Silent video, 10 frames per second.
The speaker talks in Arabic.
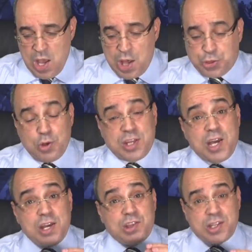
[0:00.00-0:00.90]

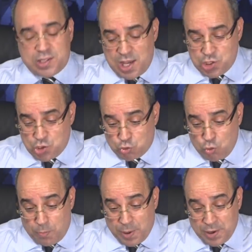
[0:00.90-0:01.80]
الثلاثاء 13
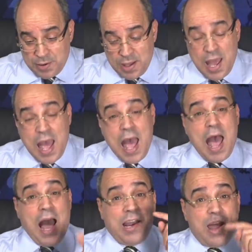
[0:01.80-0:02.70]
اكتوبر
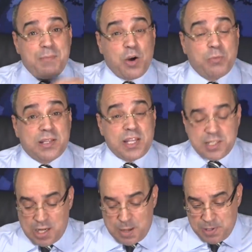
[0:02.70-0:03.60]
اعلمهم
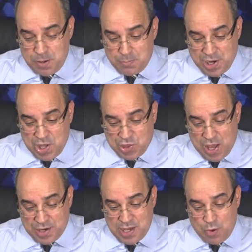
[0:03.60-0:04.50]
اتصل بهم مره
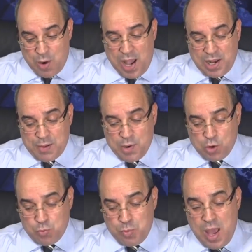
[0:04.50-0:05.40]
ثانيه
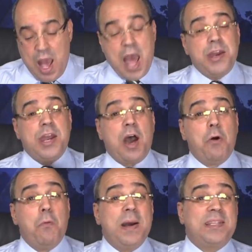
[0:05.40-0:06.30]
واعلمهم
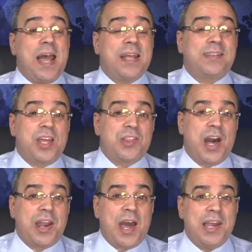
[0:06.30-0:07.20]
أنه بدأت
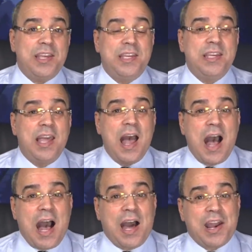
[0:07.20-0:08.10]
تظهر عليه
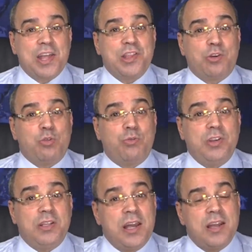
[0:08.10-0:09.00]
أعراض
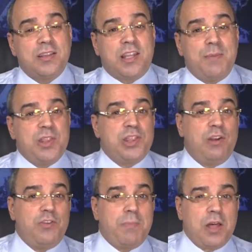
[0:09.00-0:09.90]
الكوفيد
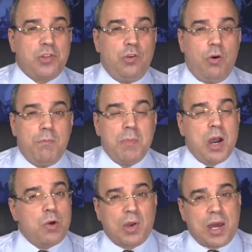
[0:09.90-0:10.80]
تتمثل في بعض الحمى
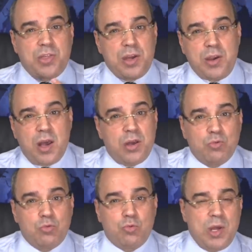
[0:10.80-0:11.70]

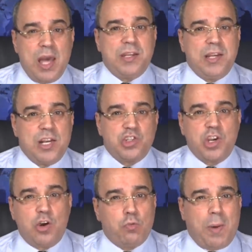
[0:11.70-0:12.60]
والغثيان وهذه
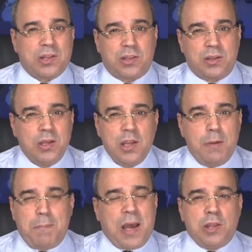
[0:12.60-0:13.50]
الأشياء وبعض
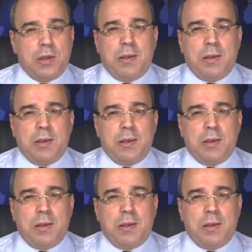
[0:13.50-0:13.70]
بعض